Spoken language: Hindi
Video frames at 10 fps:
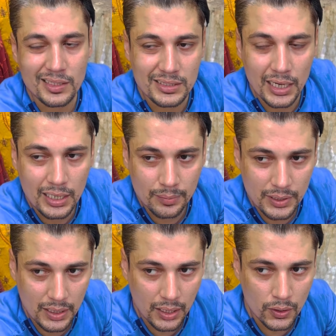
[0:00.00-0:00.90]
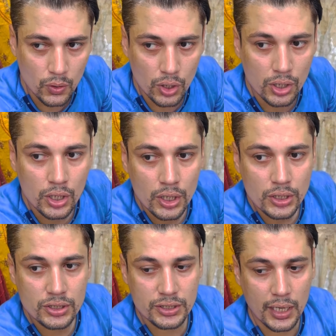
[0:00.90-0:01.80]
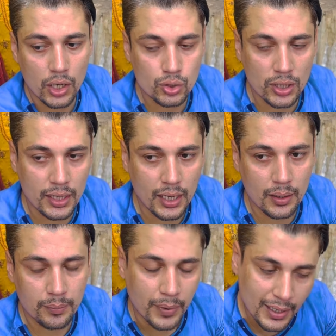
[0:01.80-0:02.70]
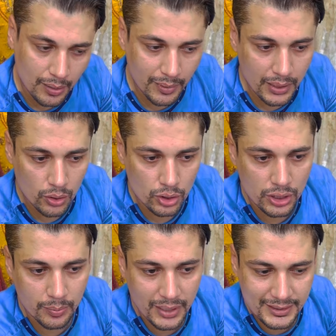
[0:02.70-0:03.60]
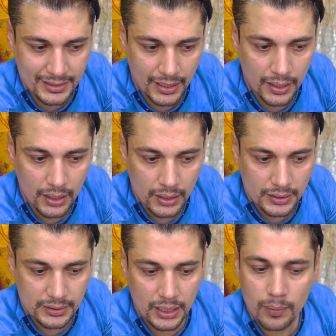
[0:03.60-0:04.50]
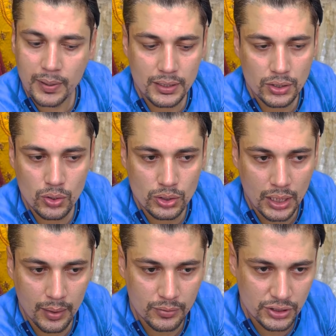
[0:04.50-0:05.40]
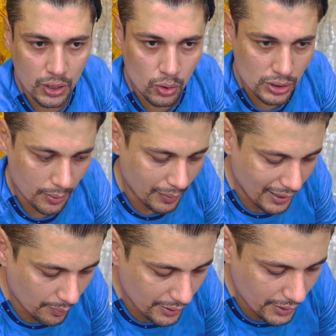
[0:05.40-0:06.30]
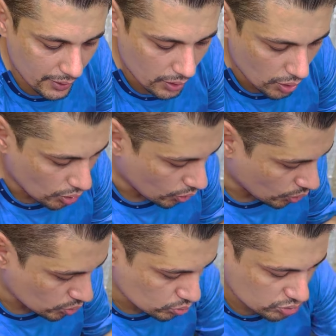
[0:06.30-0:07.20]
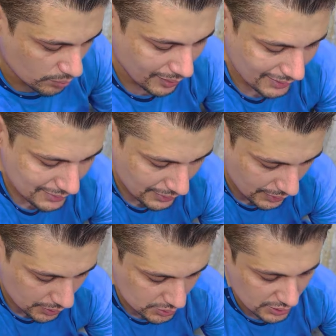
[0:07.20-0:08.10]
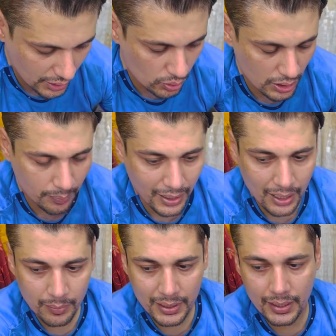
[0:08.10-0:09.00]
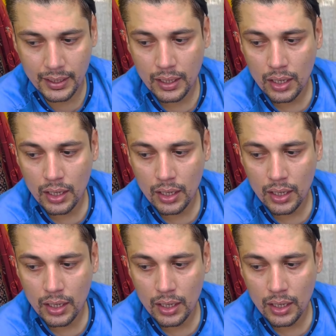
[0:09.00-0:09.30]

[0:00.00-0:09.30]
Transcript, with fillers: सेल कब तक लगी होगी सेल जो है ना बारह महीने होती है मेरी सेल सेल बंद नहीं होता है सेल होता है बारह महीने और दूसरी बात यह है सेल होता है बारह महीने